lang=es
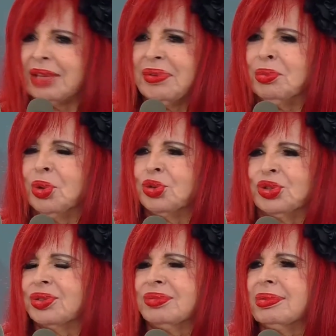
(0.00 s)
te vemos
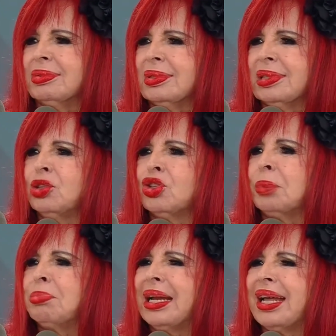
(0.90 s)
que no
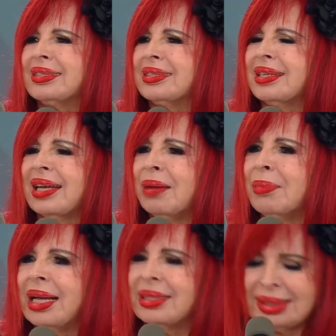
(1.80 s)
te paras
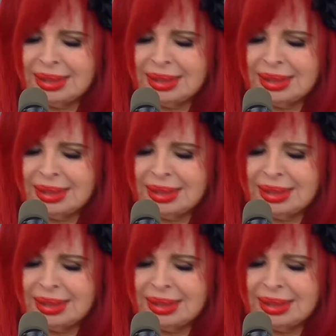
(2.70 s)
jamás.